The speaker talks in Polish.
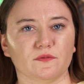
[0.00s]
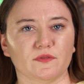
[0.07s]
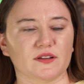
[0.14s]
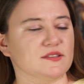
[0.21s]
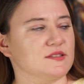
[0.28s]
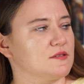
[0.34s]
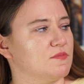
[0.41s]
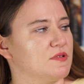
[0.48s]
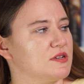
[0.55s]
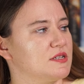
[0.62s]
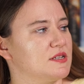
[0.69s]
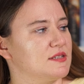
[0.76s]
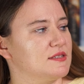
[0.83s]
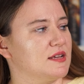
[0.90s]
więc
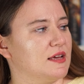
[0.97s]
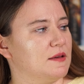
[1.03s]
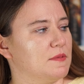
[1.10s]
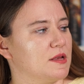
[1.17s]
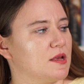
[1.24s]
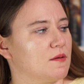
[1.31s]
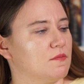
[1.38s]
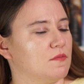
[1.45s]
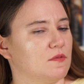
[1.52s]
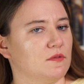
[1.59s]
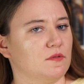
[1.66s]
mężczyzna imieniem